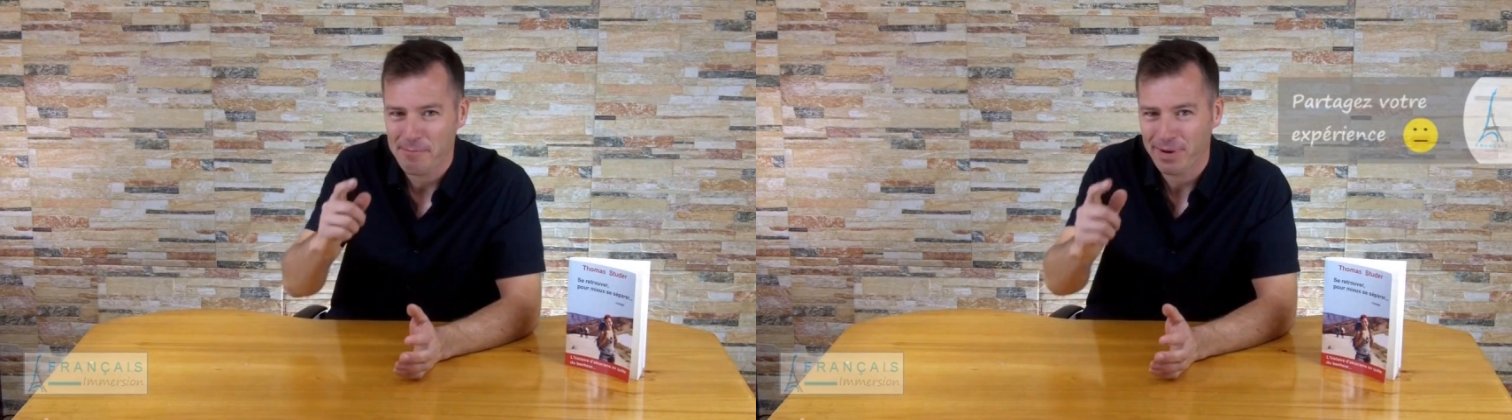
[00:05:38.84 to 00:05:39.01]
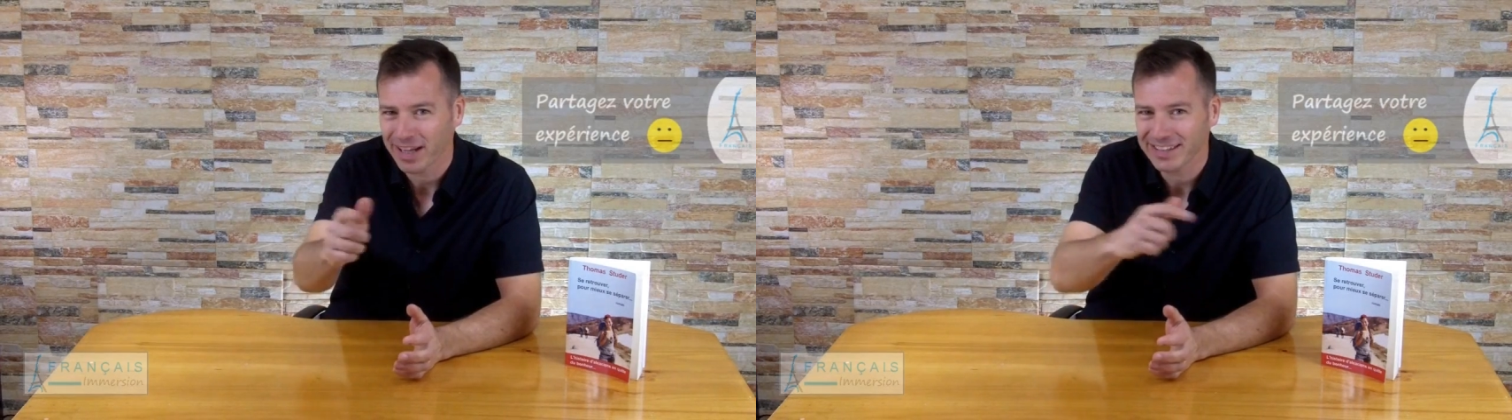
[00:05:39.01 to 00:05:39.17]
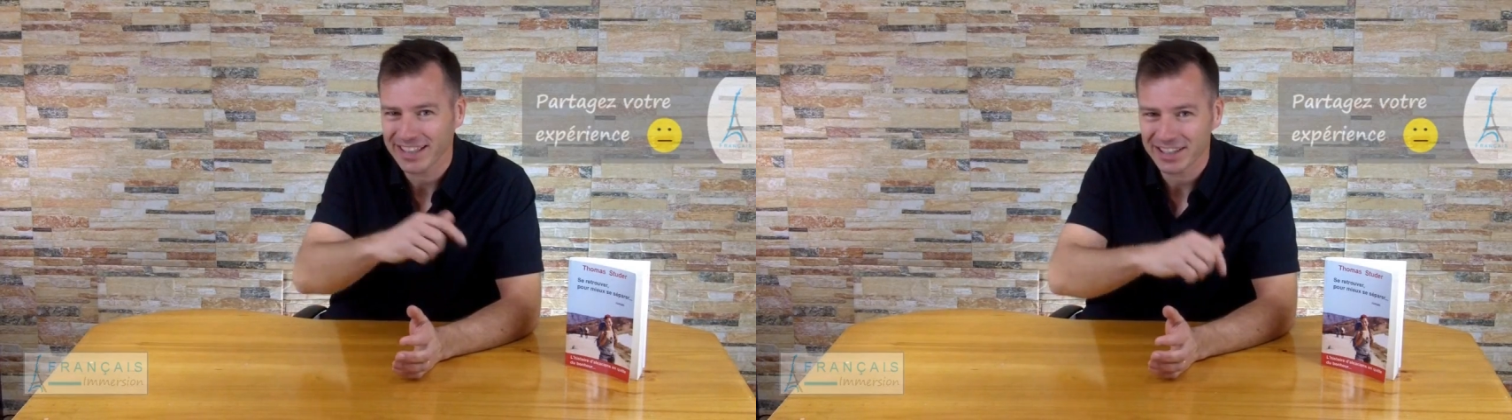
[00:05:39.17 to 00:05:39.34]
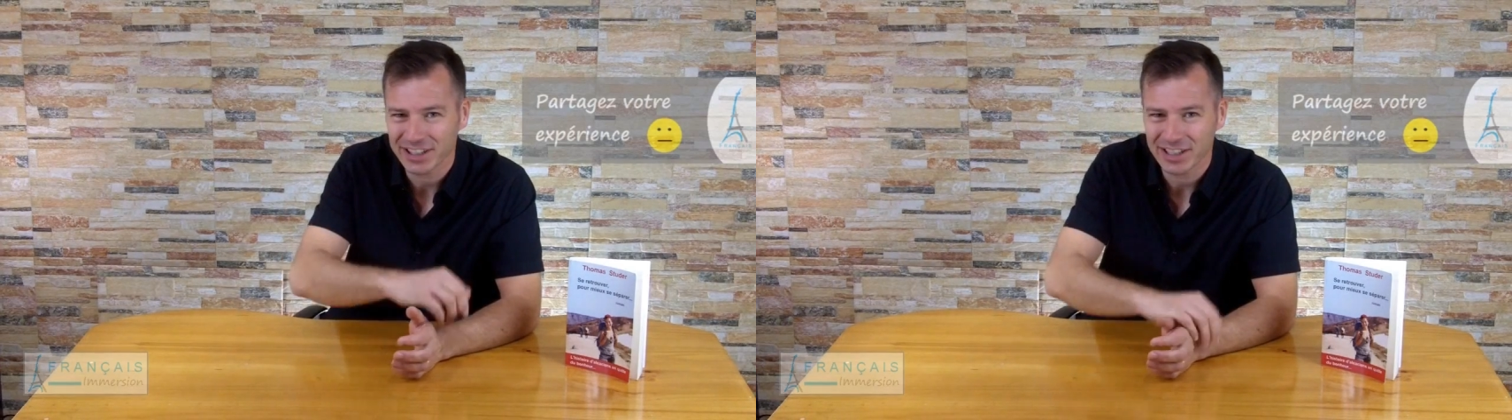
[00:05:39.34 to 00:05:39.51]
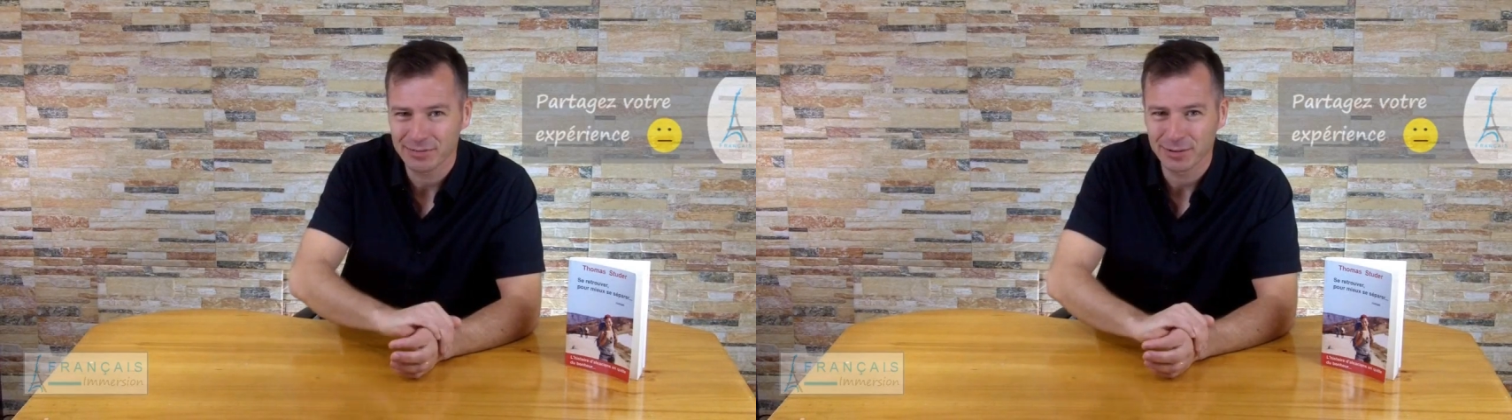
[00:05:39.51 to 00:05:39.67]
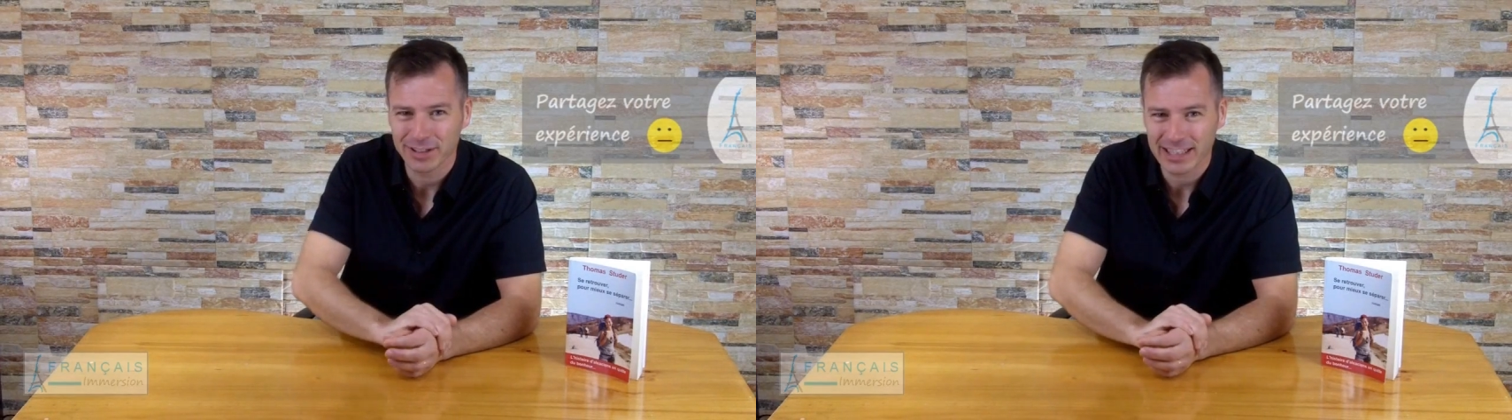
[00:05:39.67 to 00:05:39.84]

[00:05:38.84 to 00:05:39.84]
partagez votre